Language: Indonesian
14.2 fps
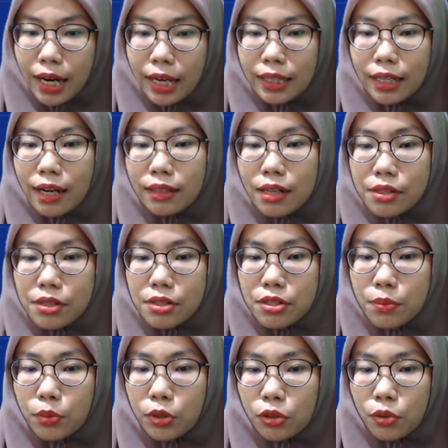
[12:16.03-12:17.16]
Kata-kata
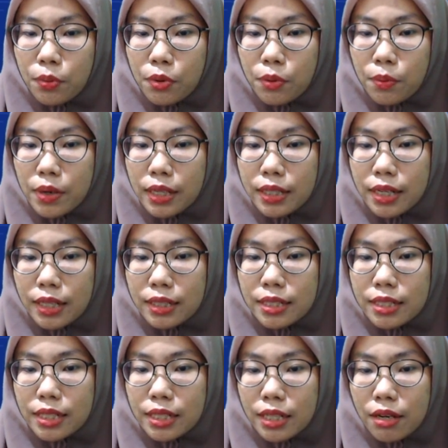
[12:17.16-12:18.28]
tersebut itu berhubungan dengan di
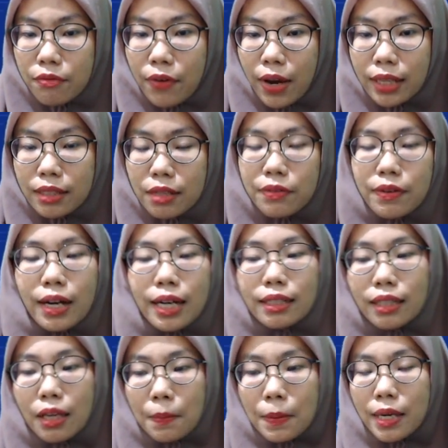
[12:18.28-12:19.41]
sini efektif, akan
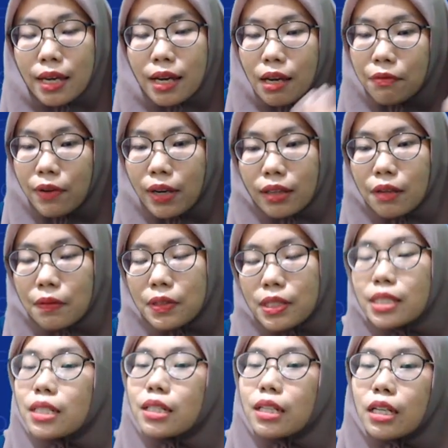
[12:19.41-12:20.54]
tetapi yang efektif di
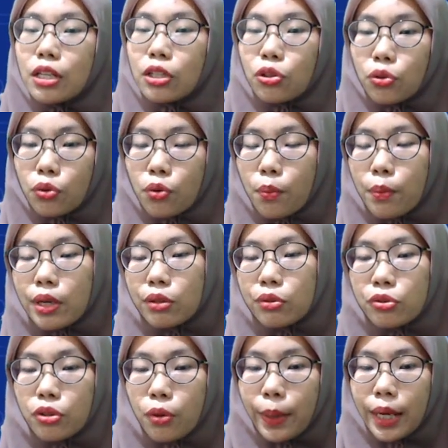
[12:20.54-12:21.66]
sini itu
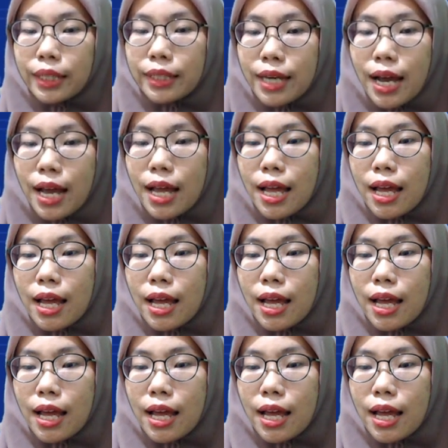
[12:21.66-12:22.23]
merujuk pada